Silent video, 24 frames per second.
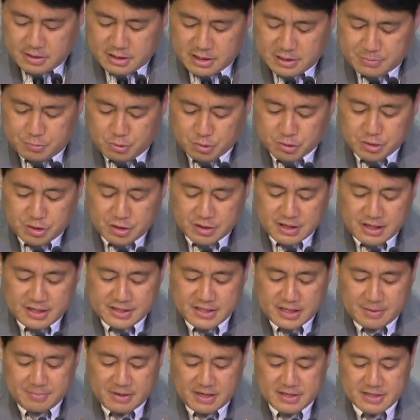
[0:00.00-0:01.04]

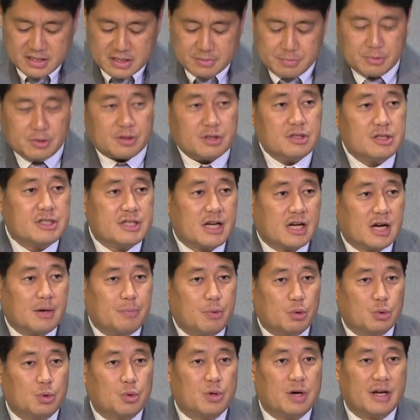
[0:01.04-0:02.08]
16절까지의 말씀을 제가
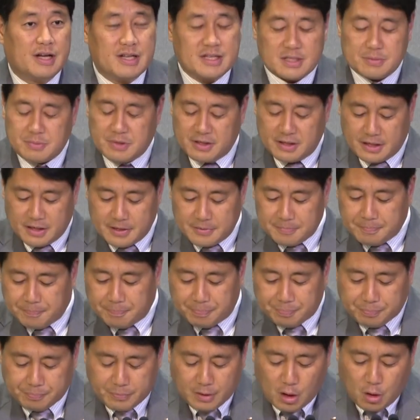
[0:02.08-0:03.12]
봉독하겠습니다.
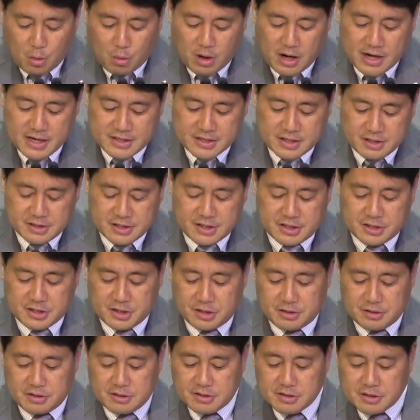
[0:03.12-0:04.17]
화
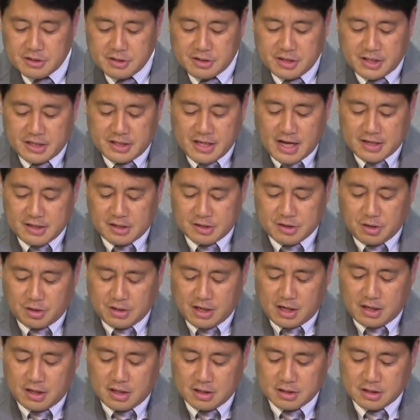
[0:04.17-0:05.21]
있을진저 그들이 나를
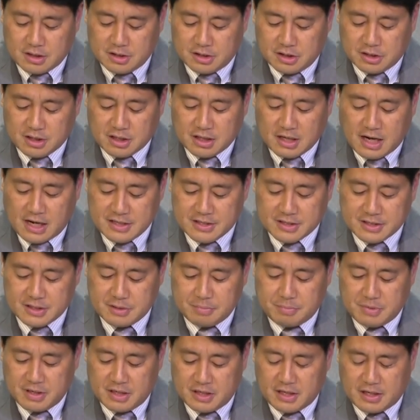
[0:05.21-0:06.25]
떠나 그릇
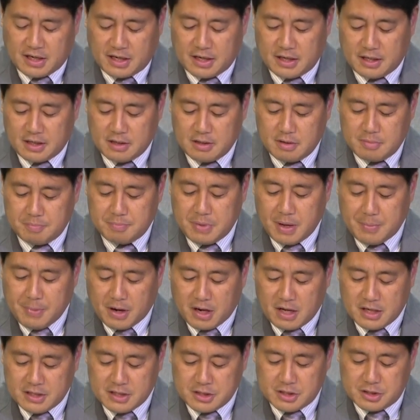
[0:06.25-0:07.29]
갔음이니라
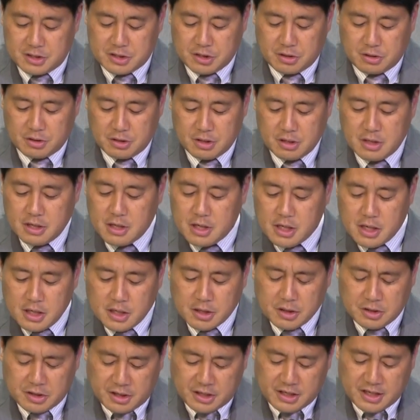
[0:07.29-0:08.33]
패망할진저
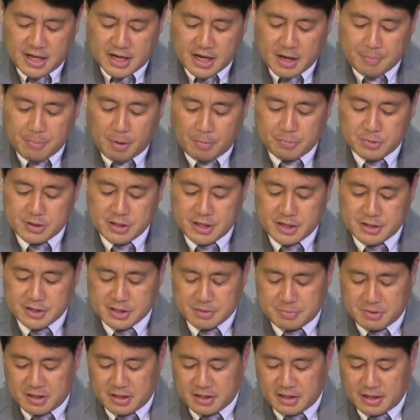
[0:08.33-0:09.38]
그들이 내게
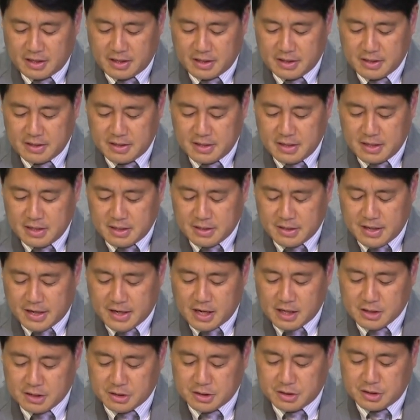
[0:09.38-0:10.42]
범죄하였음이니라
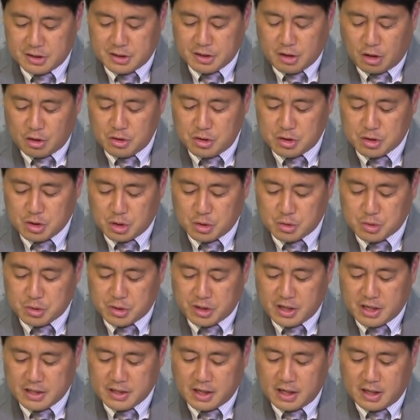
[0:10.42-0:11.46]
내가 그들을 건져
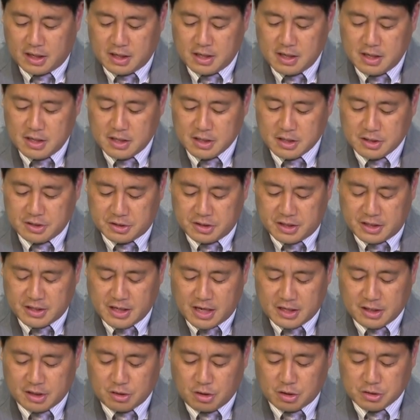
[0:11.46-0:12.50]
주려 하나 그들이
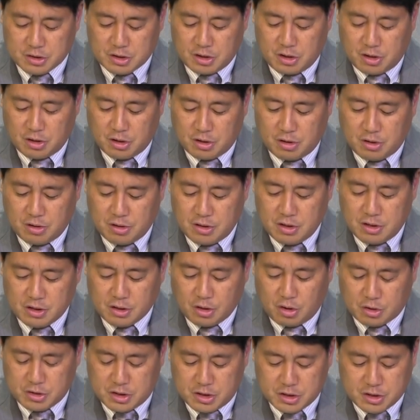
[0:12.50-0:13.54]
나를 거슬러
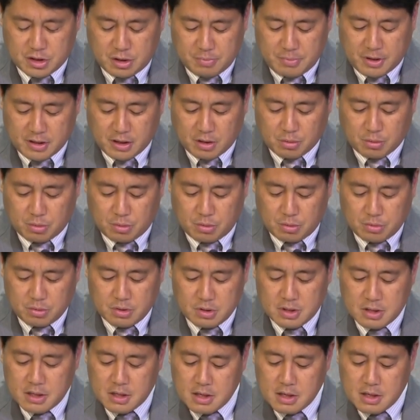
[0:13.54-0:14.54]
거짓을 말하고